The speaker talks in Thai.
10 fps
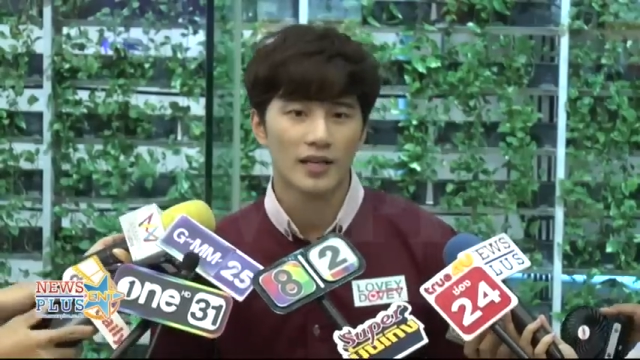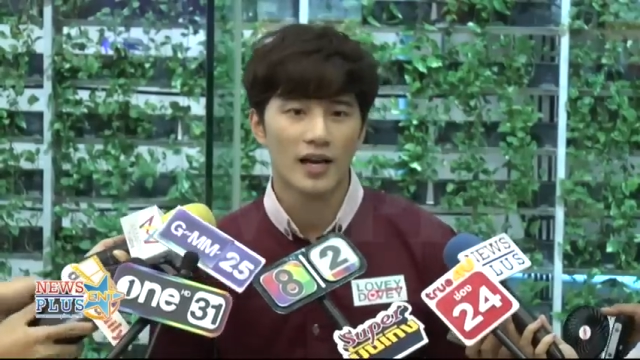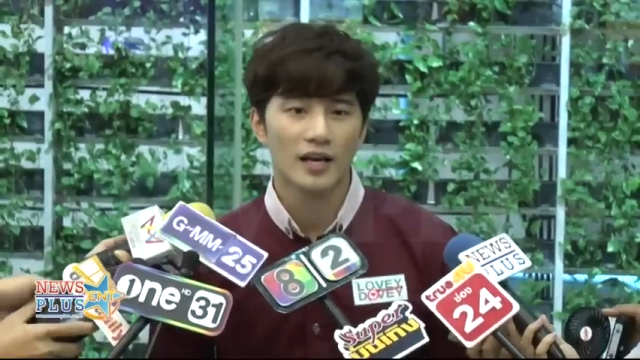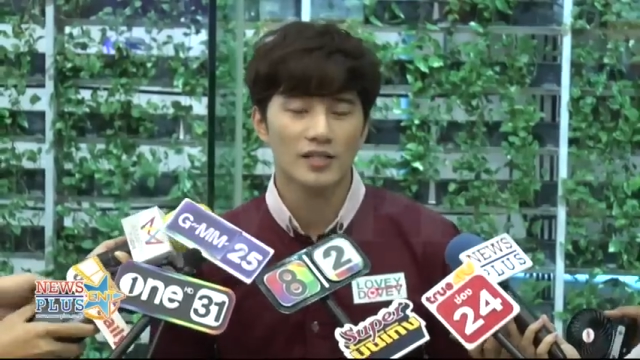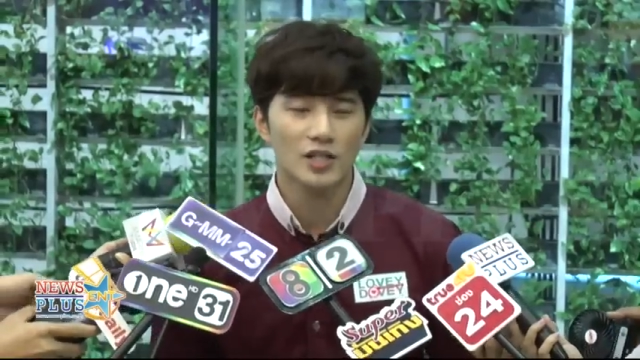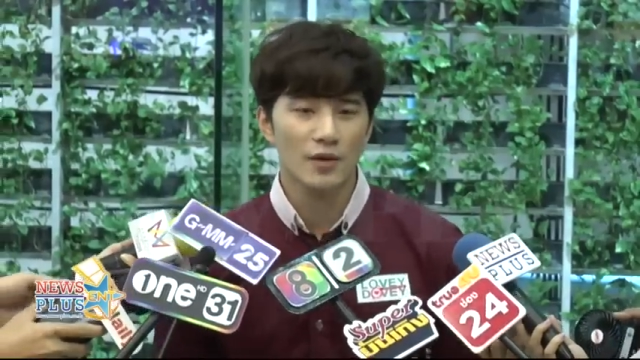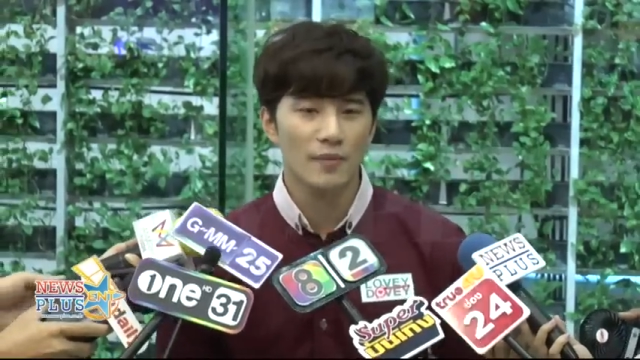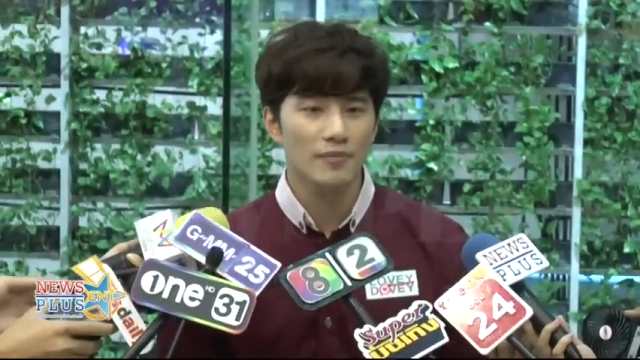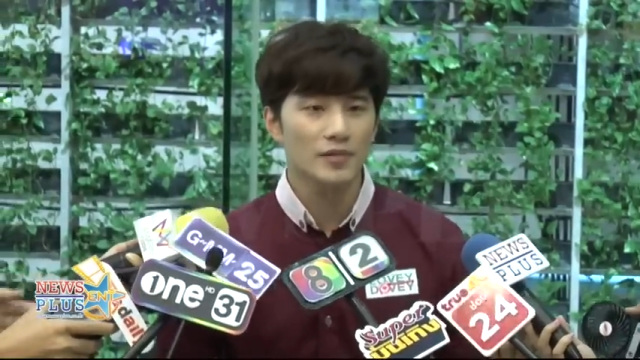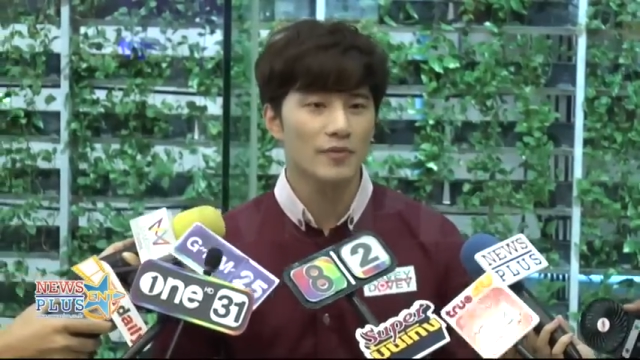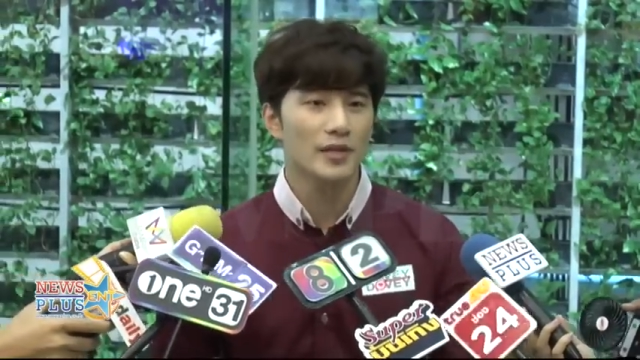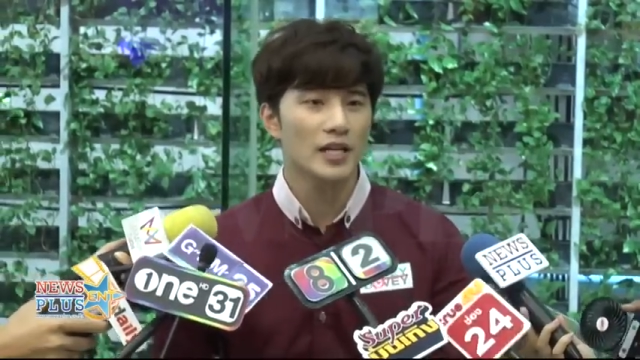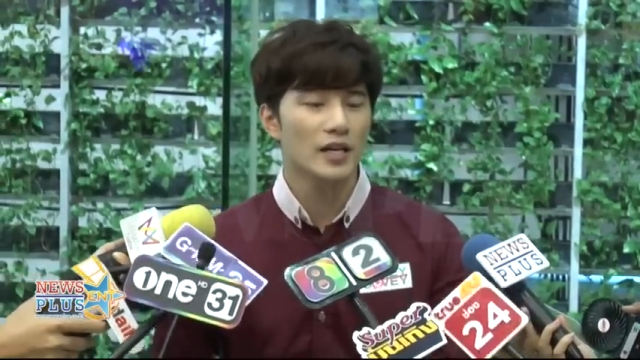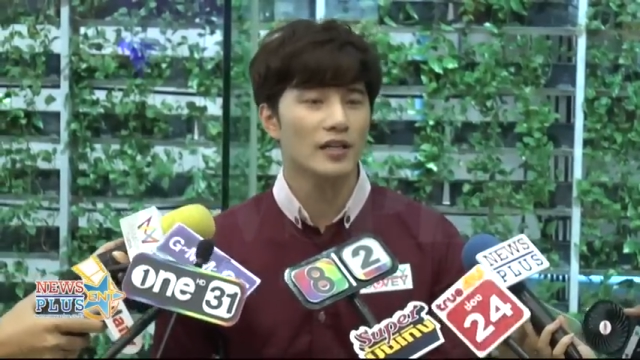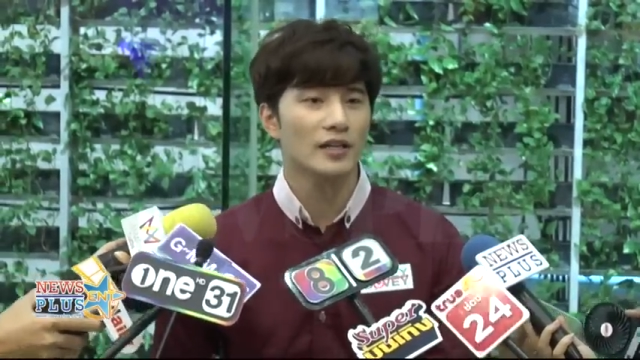ทาง GMM TV
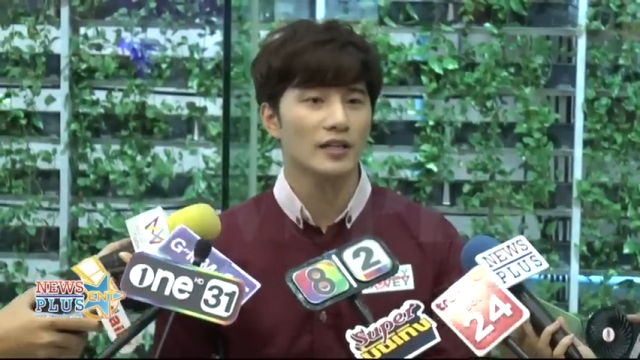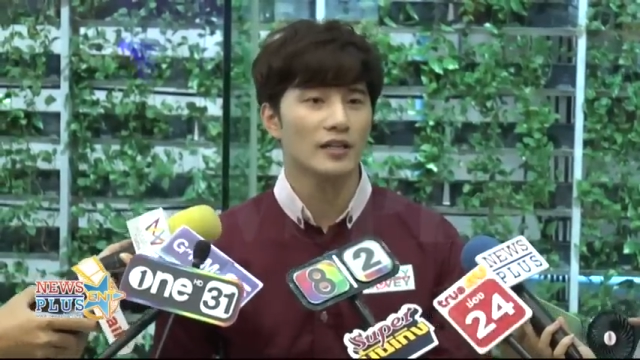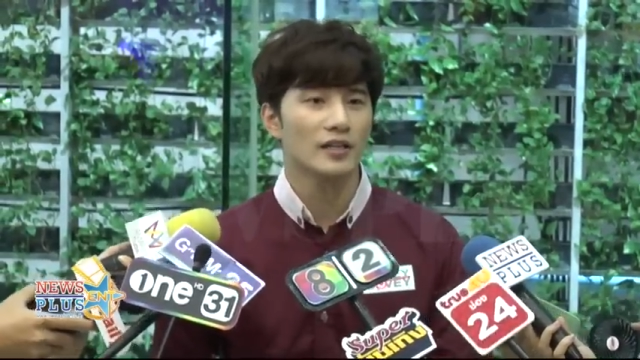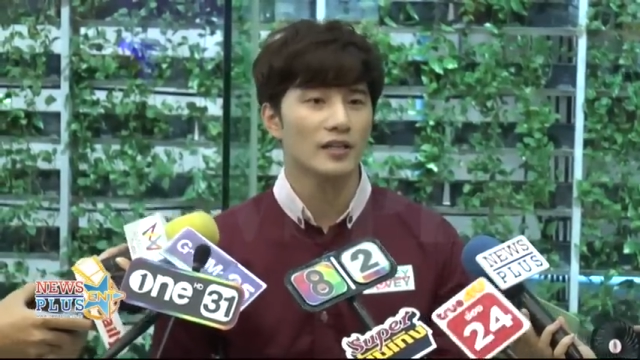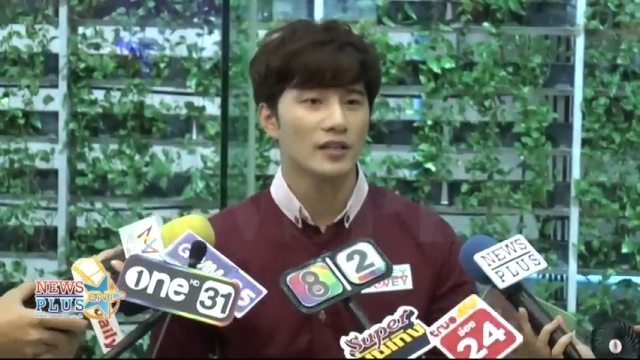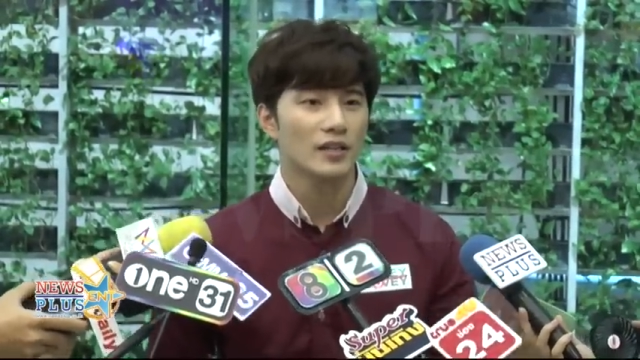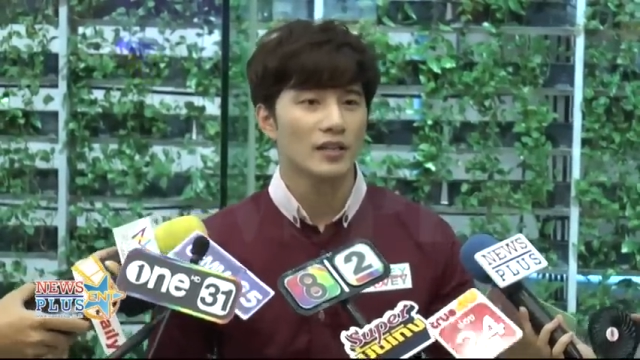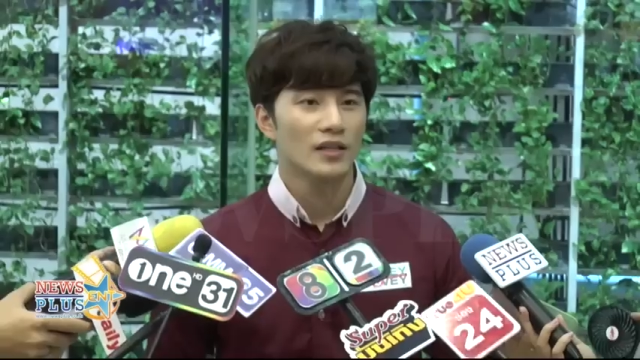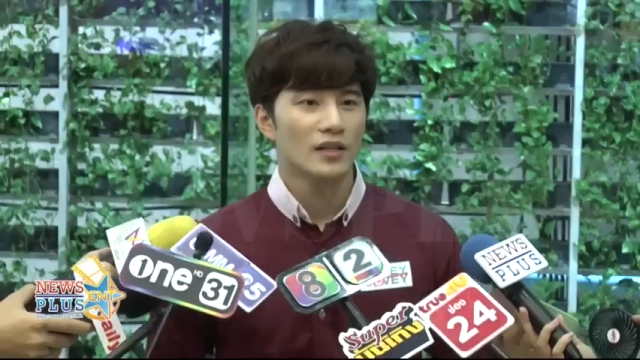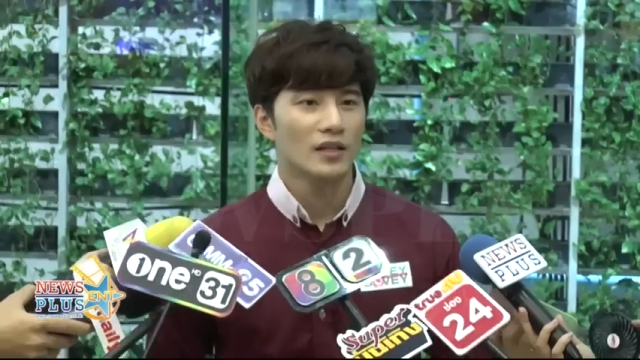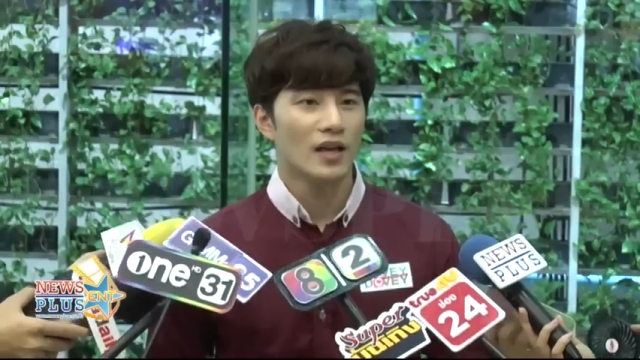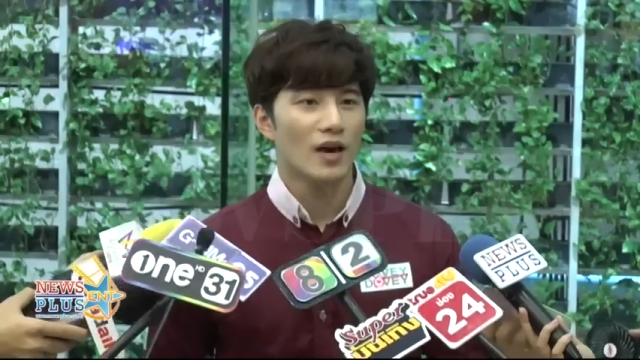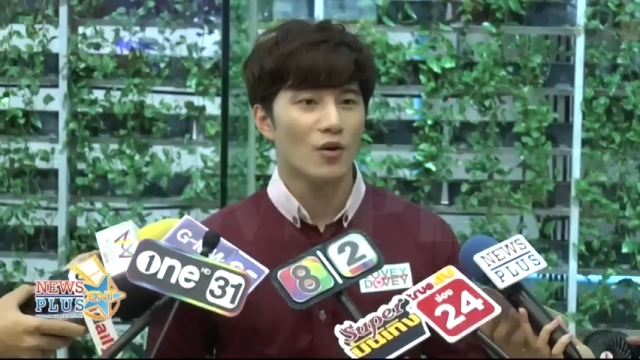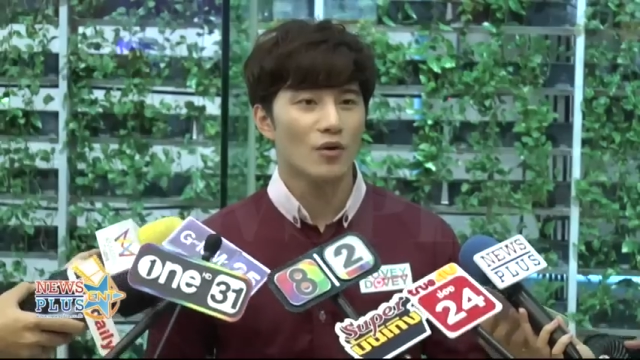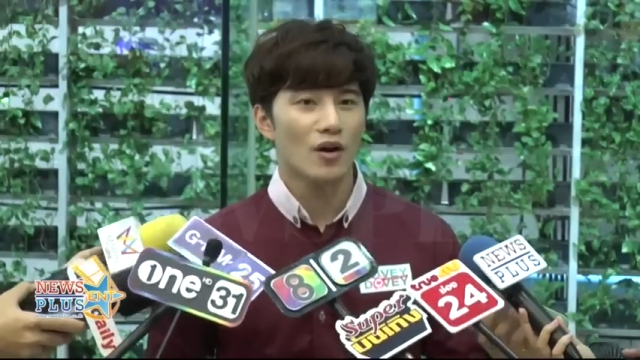เรื่องหนึ่ง
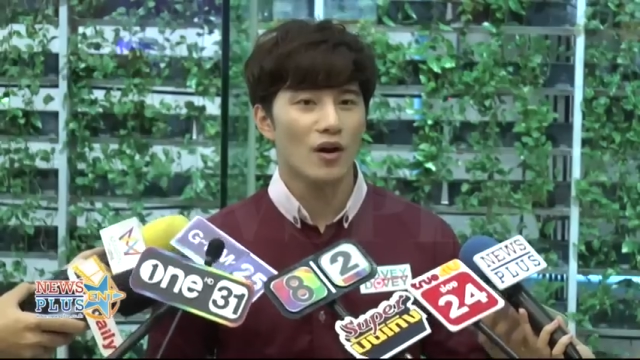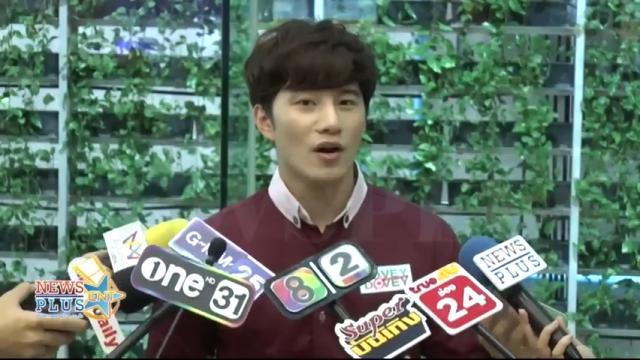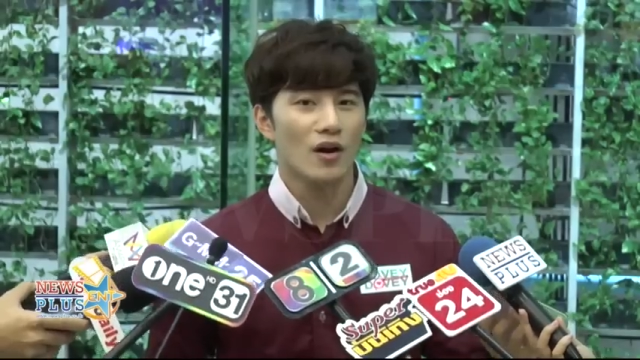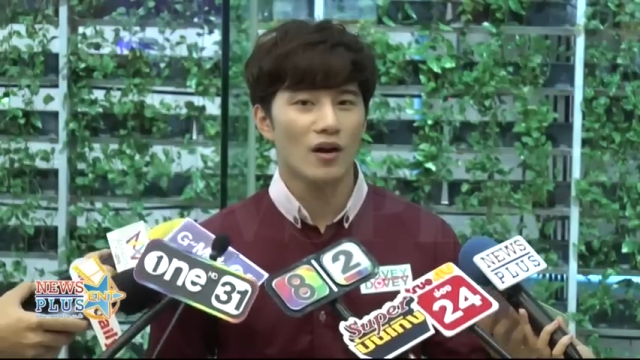แล้วก็